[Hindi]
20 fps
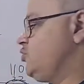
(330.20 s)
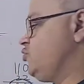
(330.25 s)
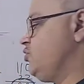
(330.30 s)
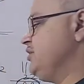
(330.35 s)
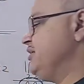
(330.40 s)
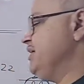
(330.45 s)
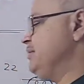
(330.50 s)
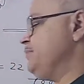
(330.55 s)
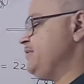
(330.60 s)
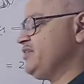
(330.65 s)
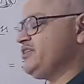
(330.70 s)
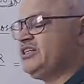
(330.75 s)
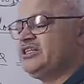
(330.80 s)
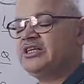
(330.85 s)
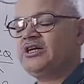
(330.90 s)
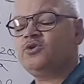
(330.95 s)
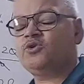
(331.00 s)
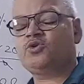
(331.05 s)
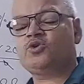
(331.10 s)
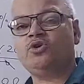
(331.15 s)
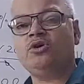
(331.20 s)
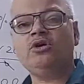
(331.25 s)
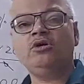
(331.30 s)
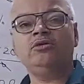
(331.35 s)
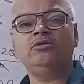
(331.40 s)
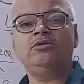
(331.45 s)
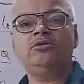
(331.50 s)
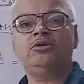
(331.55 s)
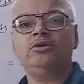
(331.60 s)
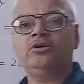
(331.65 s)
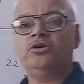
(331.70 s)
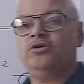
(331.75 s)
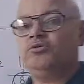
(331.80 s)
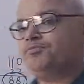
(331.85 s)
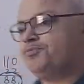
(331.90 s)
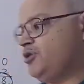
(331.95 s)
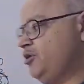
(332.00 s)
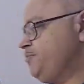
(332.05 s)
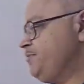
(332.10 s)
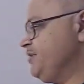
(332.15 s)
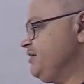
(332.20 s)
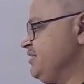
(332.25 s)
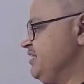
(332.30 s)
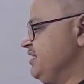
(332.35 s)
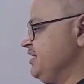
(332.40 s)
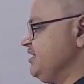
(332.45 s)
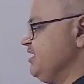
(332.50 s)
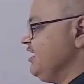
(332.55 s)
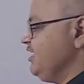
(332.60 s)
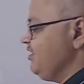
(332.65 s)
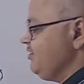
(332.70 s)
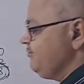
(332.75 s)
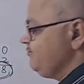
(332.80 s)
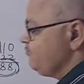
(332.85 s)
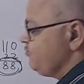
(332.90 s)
ट्वेंटी परसेंट का उसको प्रॉफिट दे दिया